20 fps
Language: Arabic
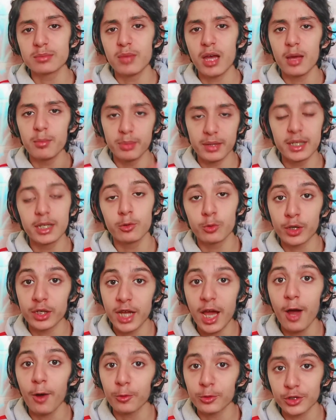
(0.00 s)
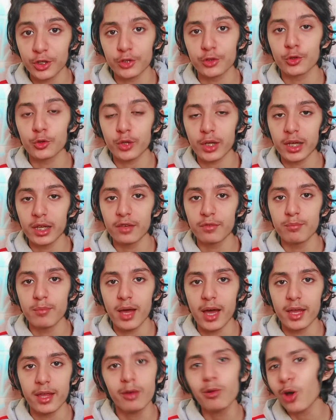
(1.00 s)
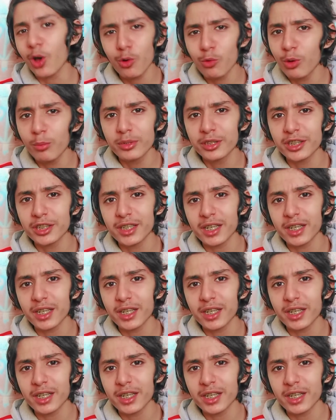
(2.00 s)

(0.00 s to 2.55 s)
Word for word: مع بيلي وكنحاول نردو ظريف معايا واخا هو ماشي